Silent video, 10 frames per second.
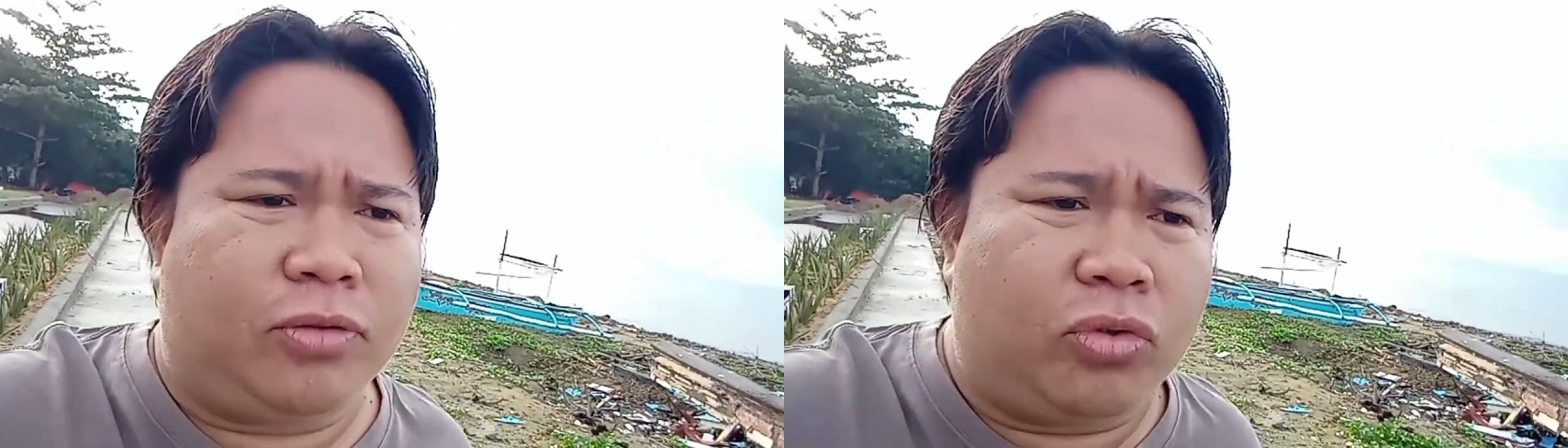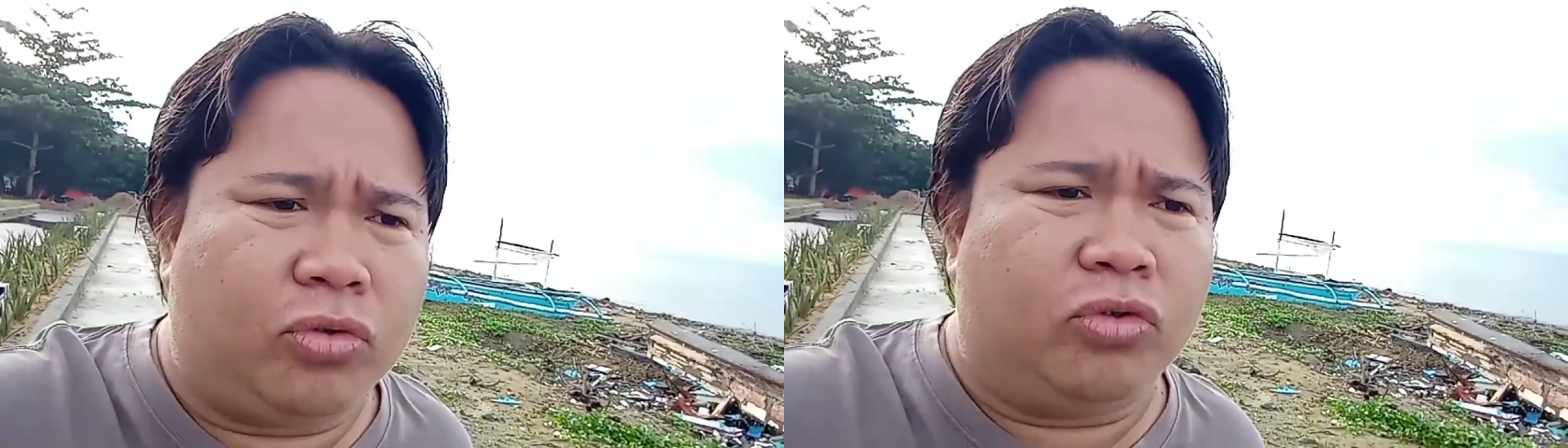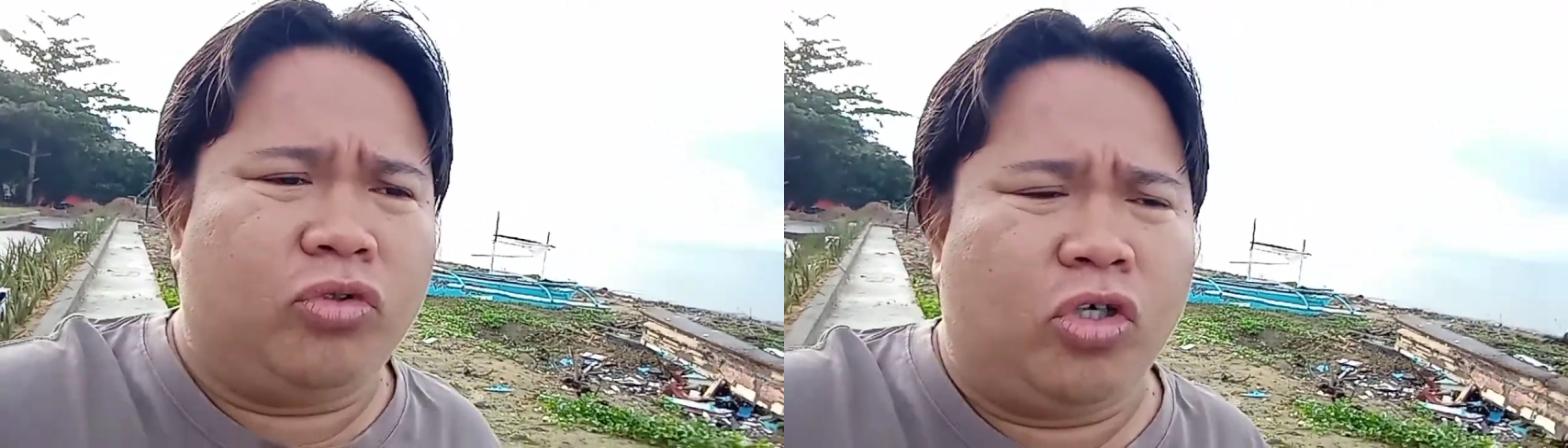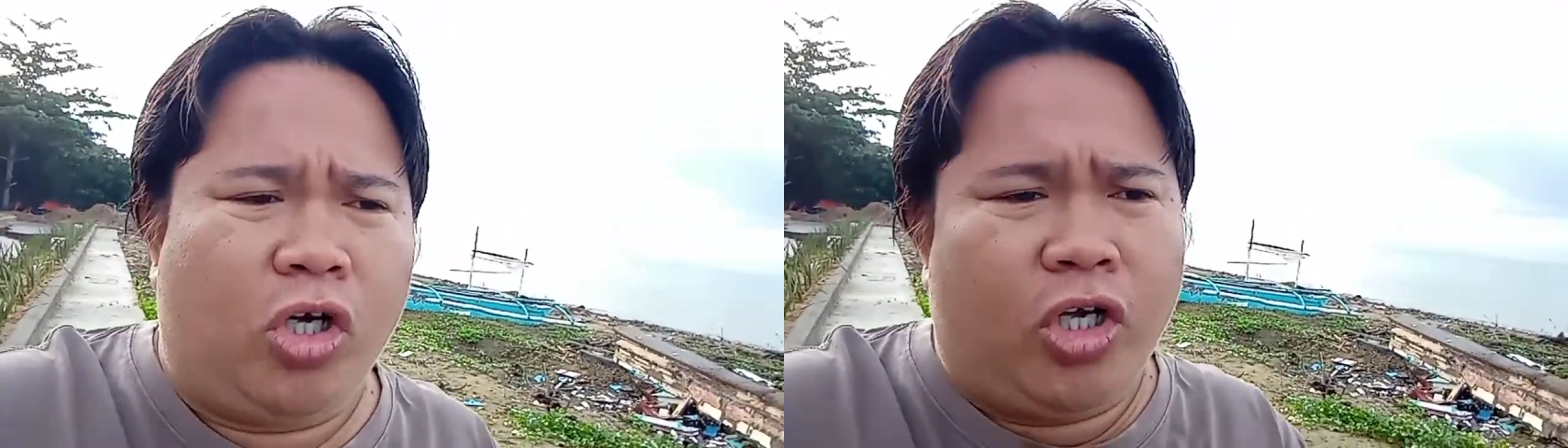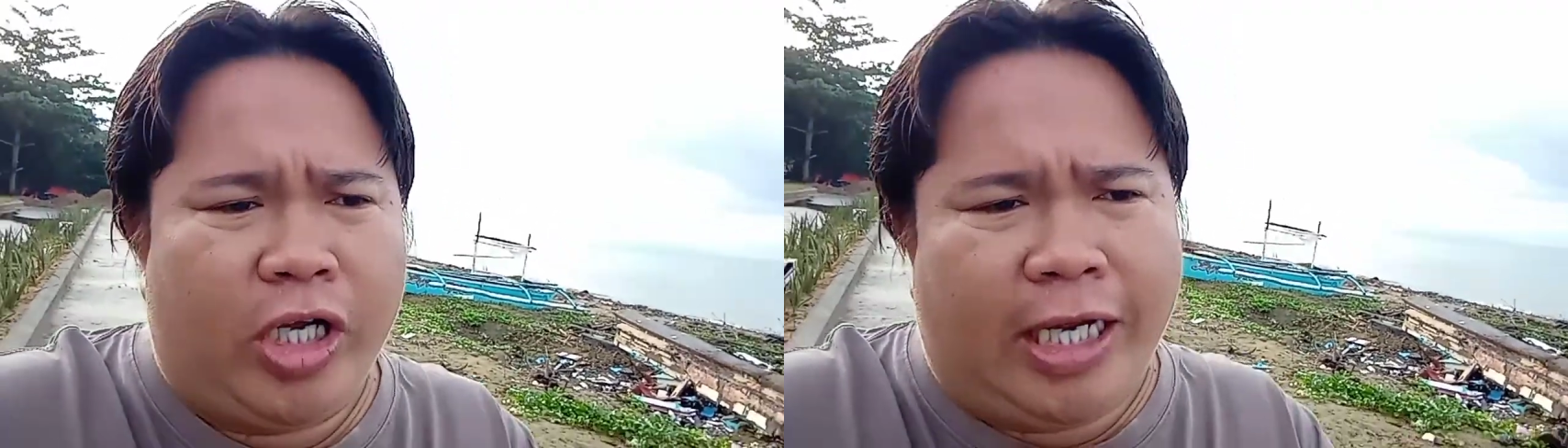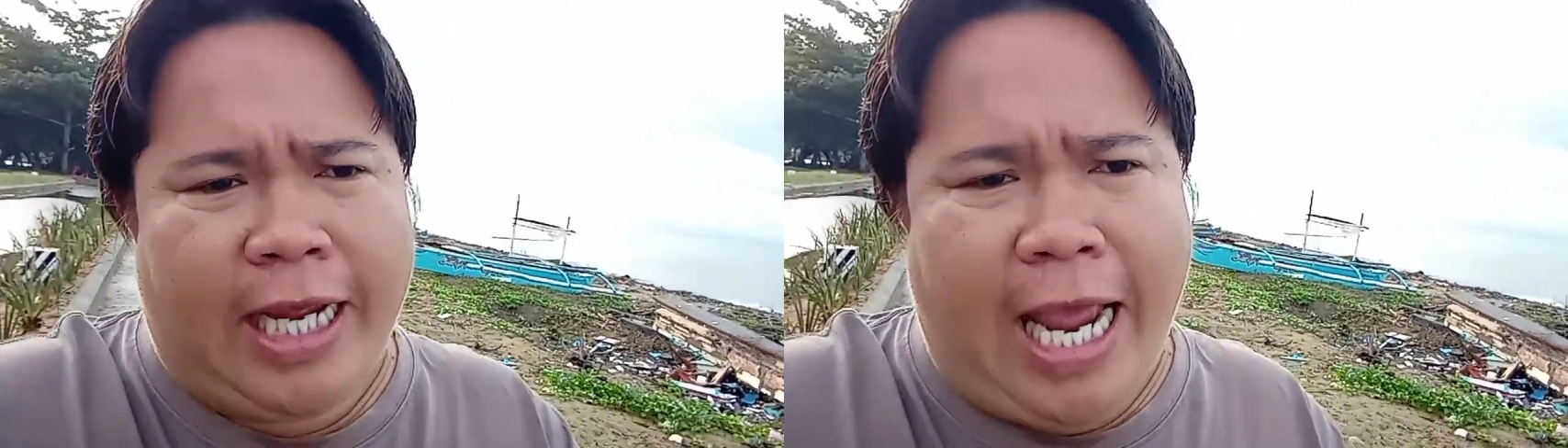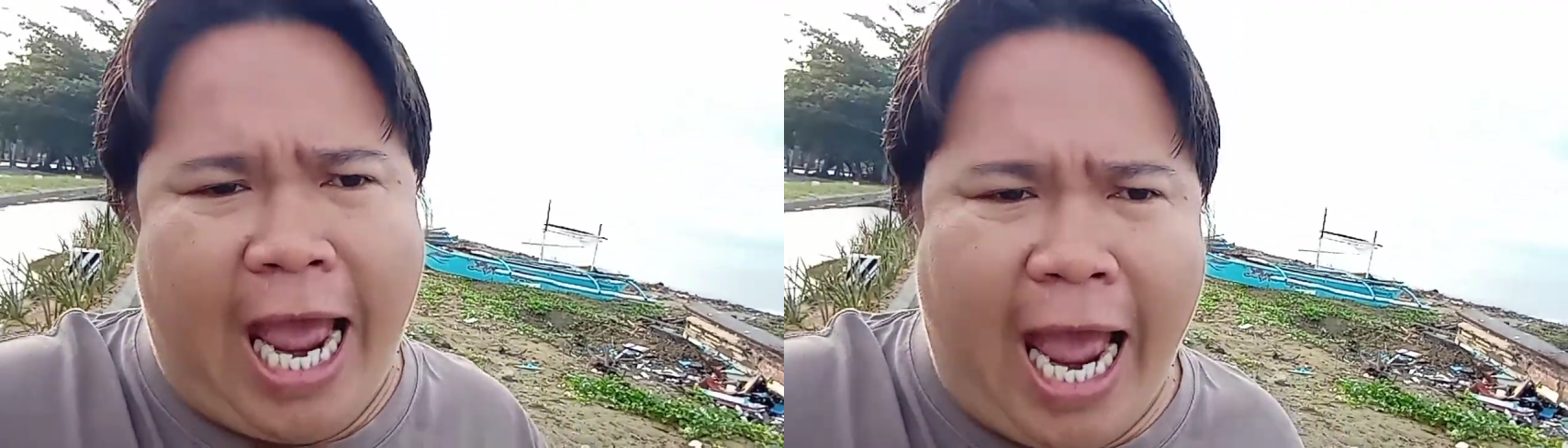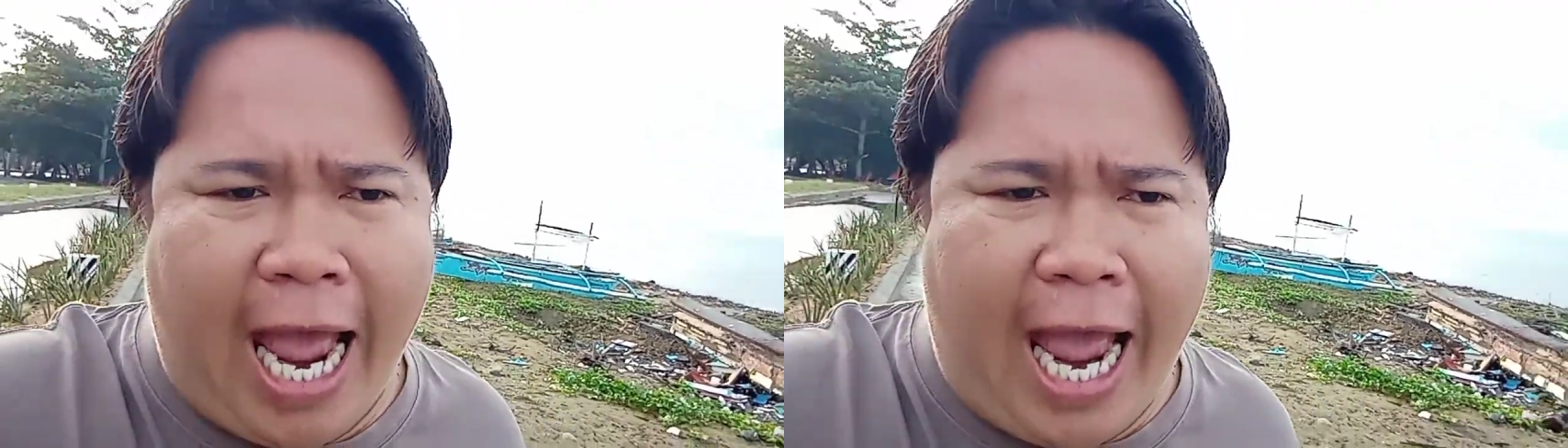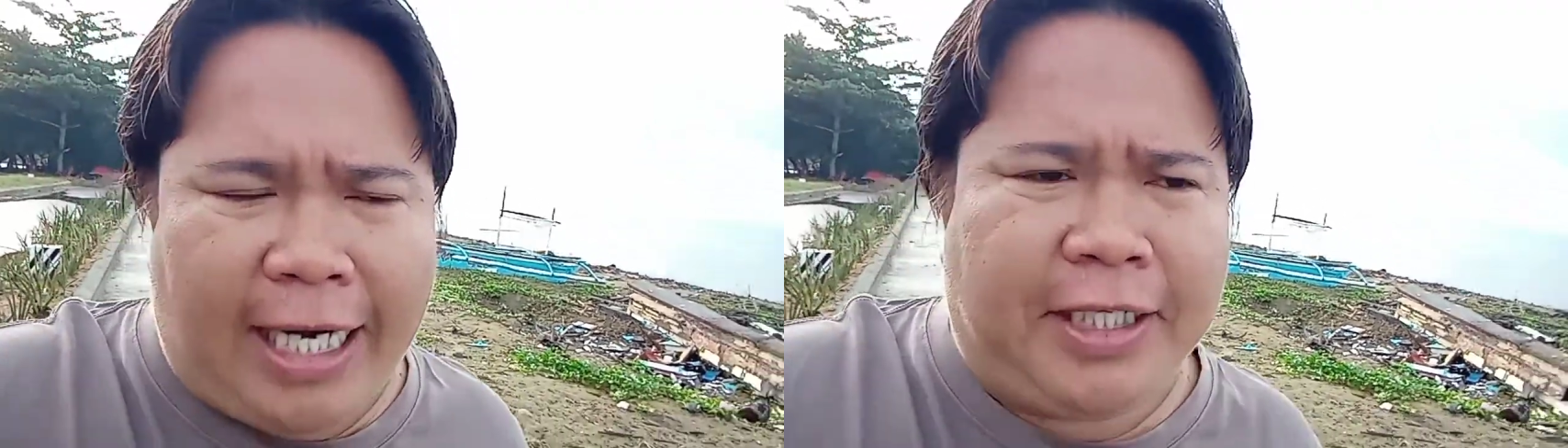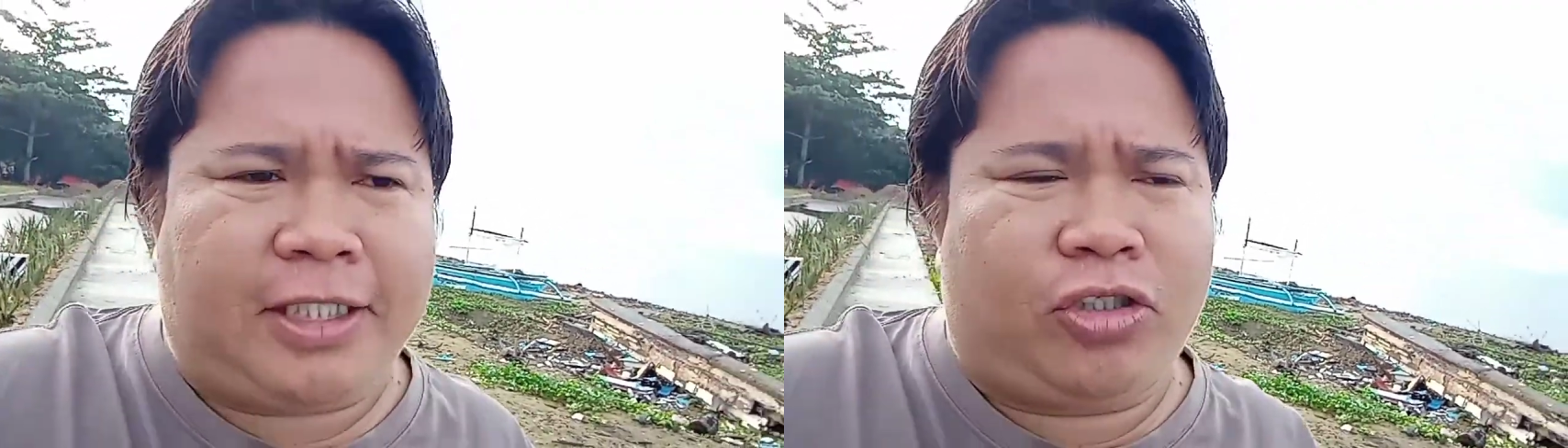o
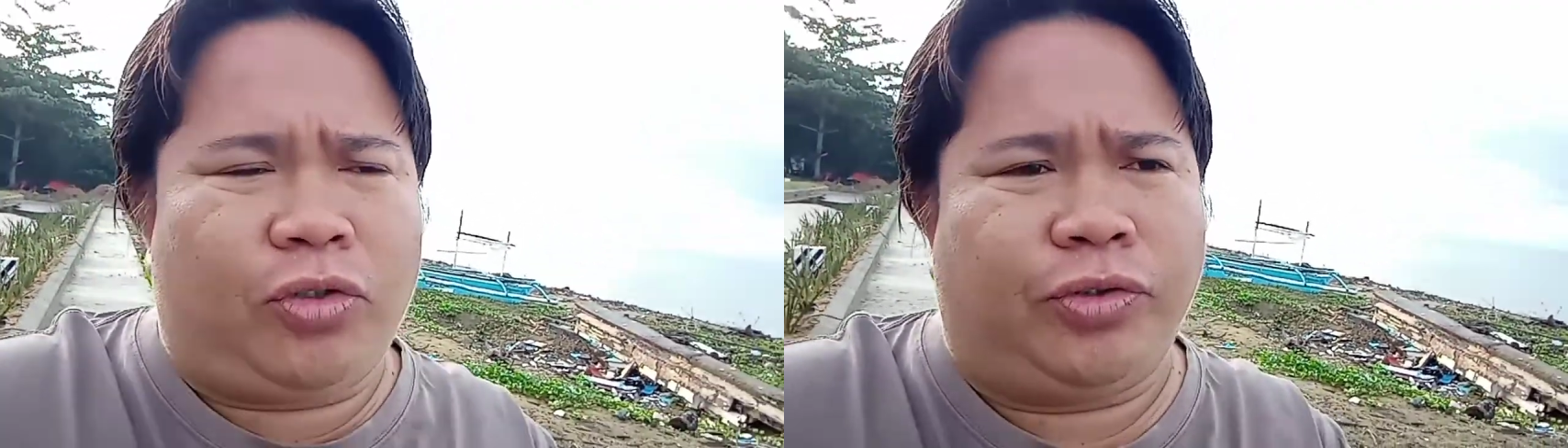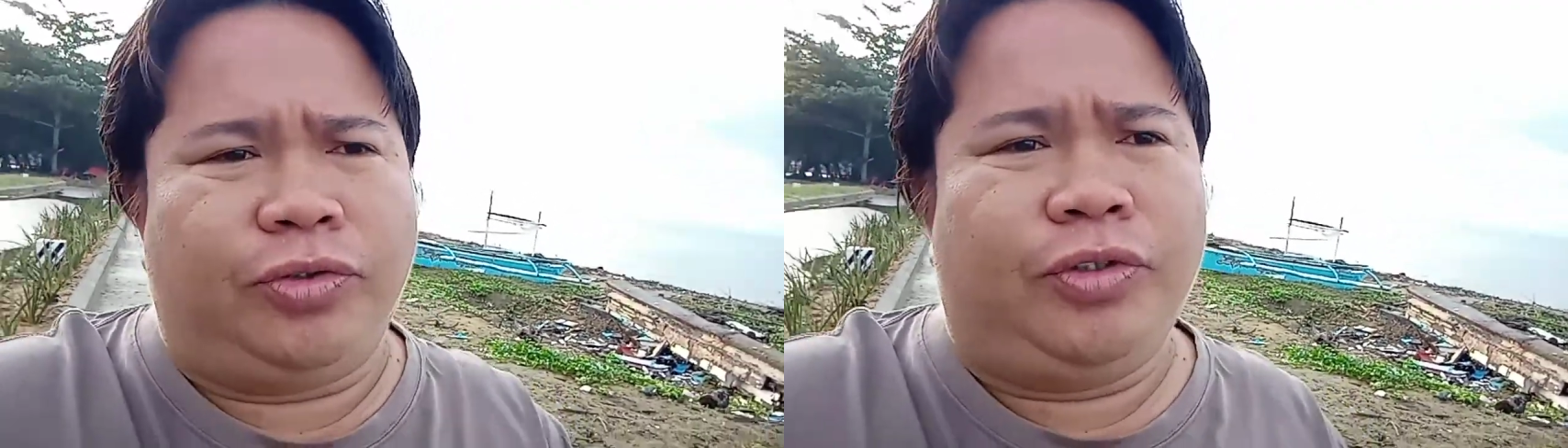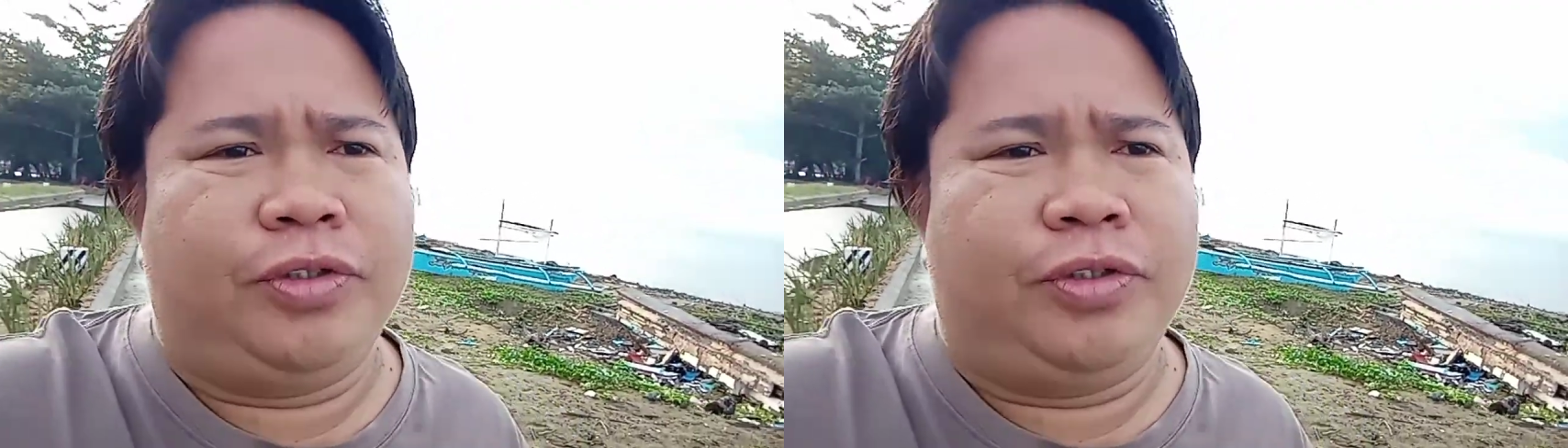addiction